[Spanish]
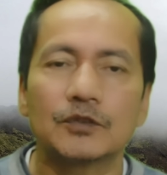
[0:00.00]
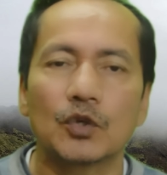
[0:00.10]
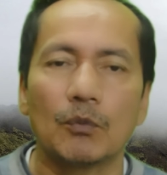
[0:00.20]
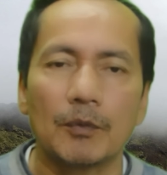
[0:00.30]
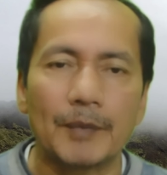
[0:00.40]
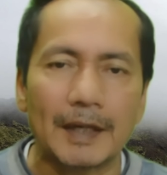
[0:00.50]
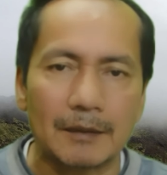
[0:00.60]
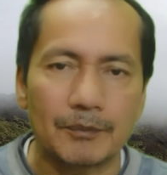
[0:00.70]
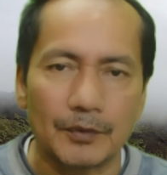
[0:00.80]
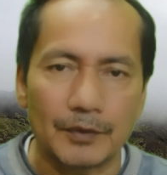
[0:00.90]
como
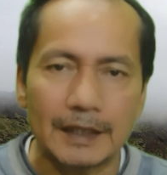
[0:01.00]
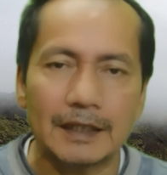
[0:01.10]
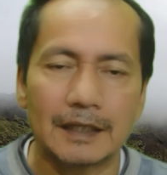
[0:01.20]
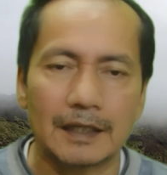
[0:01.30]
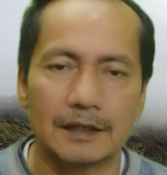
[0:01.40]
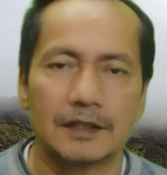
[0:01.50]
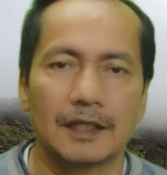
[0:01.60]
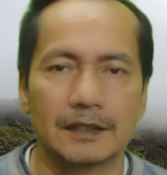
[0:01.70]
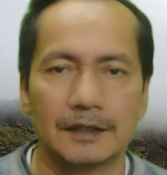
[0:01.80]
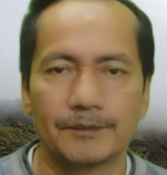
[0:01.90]
para poder engancharse.